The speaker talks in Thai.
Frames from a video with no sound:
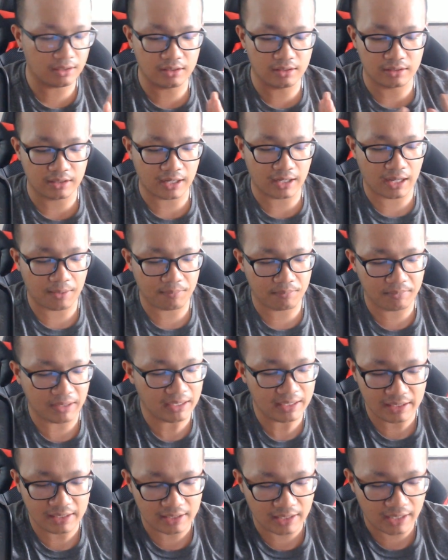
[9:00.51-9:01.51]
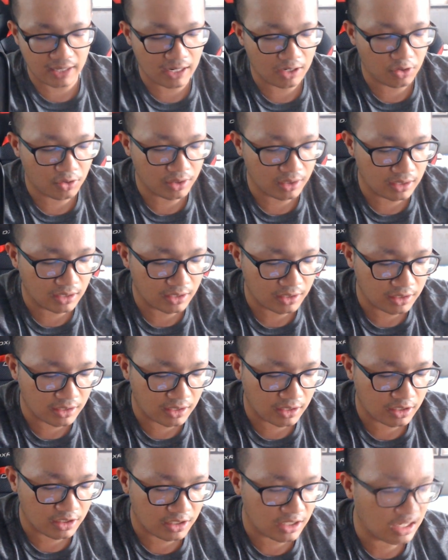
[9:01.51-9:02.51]
นึงนะครับไม่นิดนะฮะลดเลอะเย
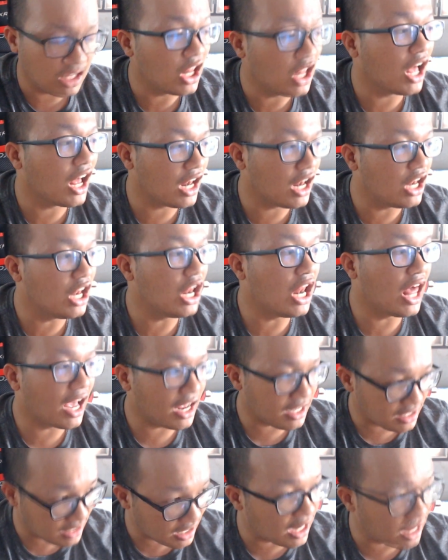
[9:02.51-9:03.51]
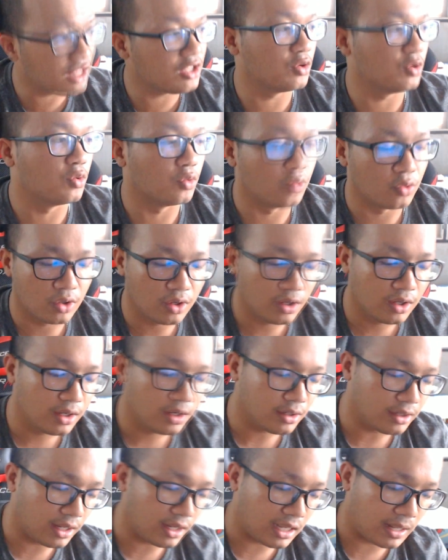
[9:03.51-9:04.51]
อะเลอะเยอะอยู่
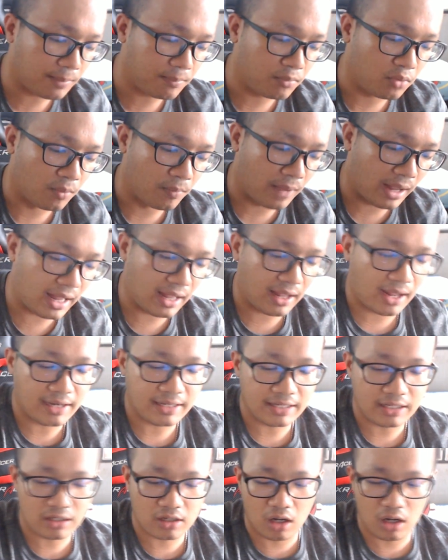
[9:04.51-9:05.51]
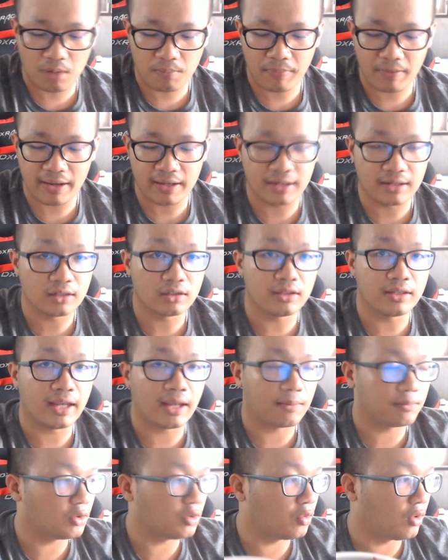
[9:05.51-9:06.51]
นะครับผมอันนี้ก็เป็นนี่
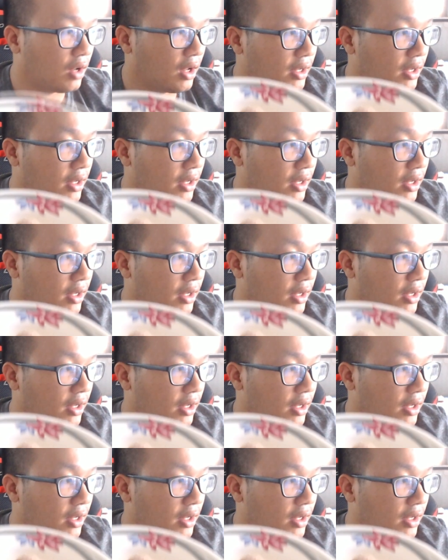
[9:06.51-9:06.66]
ครับตัว